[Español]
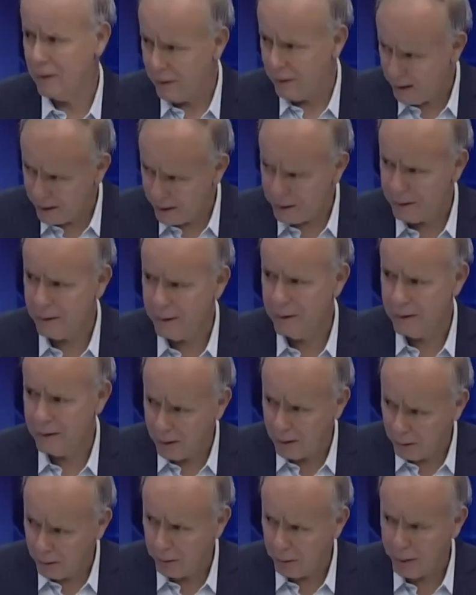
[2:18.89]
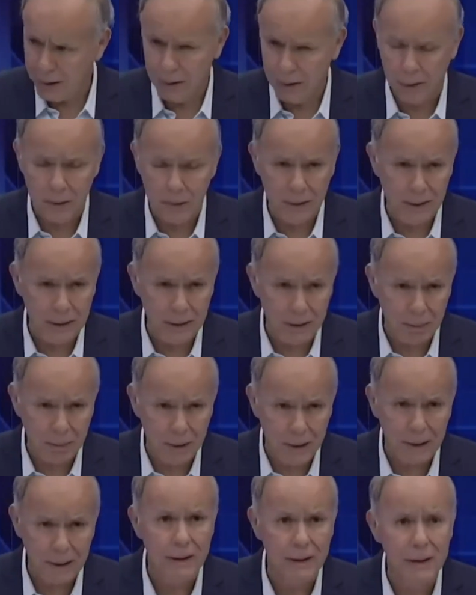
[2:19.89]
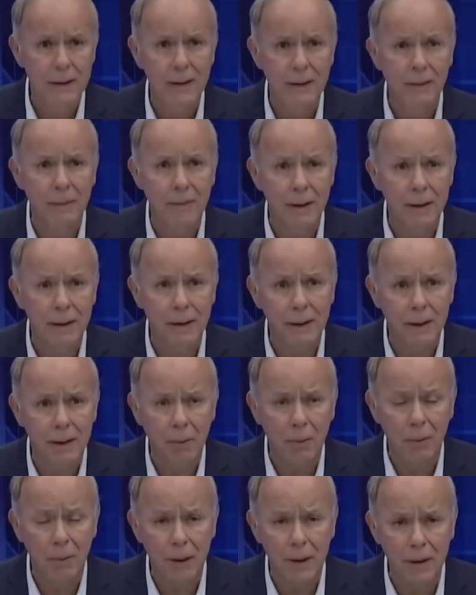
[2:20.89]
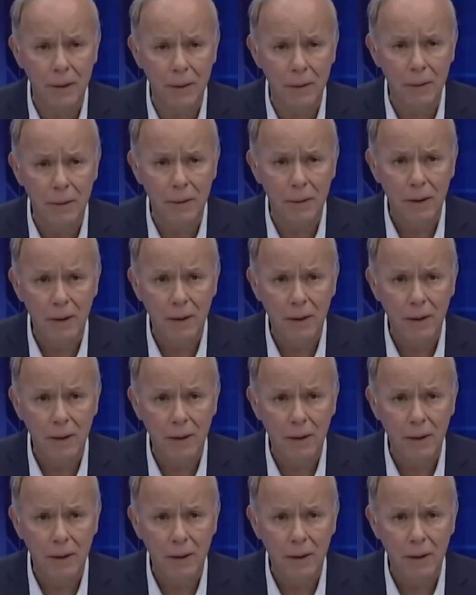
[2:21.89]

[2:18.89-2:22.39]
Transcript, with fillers: ese es el momento, ese es precisamente el momento